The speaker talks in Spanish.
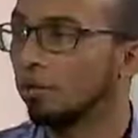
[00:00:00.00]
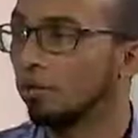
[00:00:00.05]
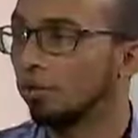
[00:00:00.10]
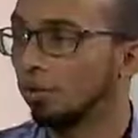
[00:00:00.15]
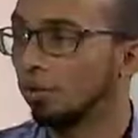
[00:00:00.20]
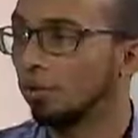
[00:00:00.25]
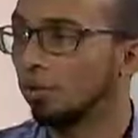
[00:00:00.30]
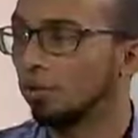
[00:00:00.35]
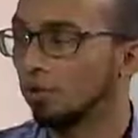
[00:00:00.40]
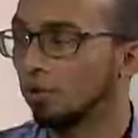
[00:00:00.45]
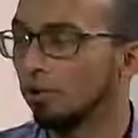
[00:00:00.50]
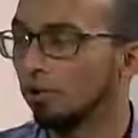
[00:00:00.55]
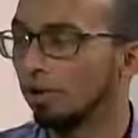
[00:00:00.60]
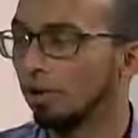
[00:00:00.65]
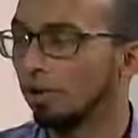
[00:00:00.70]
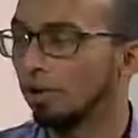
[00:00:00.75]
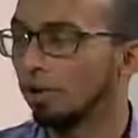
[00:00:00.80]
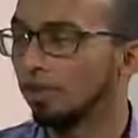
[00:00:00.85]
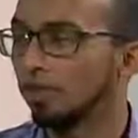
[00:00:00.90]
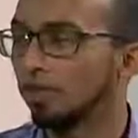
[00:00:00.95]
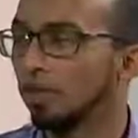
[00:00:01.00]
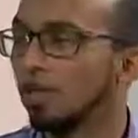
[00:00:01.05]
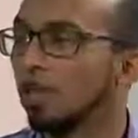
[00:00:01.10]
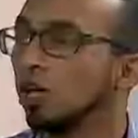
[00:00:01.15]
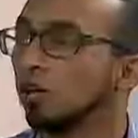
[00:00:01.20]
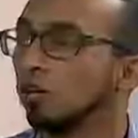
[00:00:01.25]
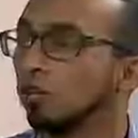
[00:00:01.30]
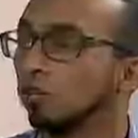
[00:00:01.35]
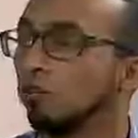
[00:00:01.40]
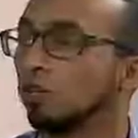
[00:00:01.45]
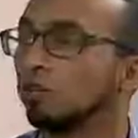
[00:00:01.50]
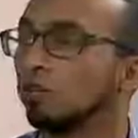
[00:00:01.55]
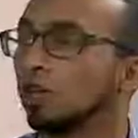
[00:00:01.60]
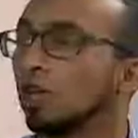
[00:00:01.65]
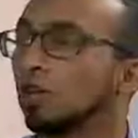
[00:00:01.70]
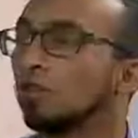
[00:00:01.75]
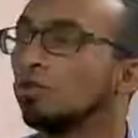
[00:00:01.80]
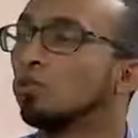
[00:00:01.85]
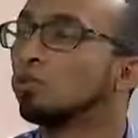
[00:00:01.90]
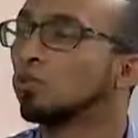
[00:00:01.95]
económicos en el país.
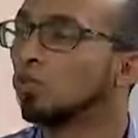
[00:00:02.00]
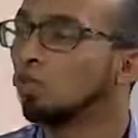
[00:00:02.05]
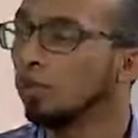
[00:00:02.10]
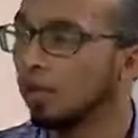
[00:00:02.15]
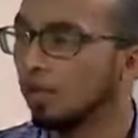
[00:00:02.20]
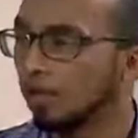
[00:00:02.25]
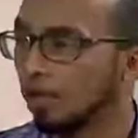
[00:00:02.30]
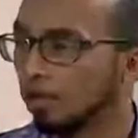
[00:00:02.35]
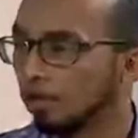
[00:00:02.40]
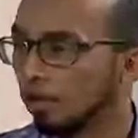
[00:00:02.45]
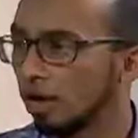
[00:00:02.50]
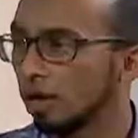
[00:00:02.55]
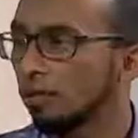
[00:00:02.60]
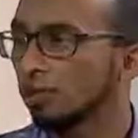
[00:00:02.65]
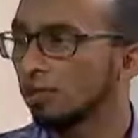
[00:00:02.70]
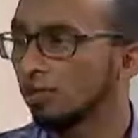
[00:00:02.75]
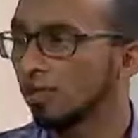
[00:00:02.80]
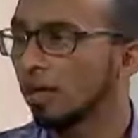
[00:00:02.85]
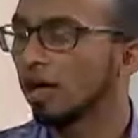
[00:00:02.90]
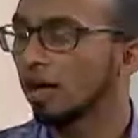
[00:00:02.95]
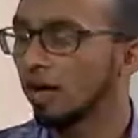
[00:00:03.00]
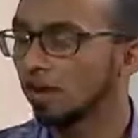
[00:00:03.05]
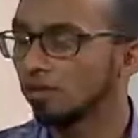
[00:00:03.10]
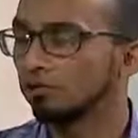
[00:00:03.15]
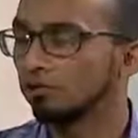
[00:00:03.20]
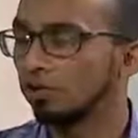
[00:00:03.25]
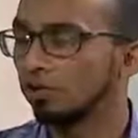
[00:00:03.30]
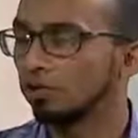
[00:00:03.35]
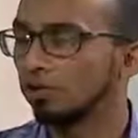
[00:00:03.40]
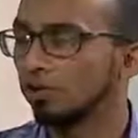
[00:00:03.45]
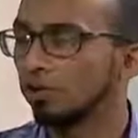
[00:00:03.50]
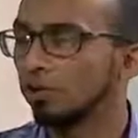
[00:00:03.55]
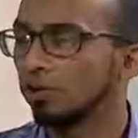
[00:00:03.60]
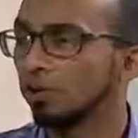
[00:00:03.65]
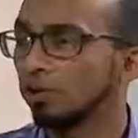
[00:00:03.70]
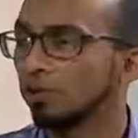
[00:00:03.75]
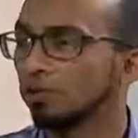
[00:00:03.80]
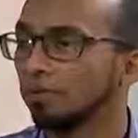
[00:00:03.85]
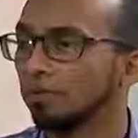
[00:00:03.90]
Conocer cómo se viene dando el abordaje acá en Ciudad Bolívar.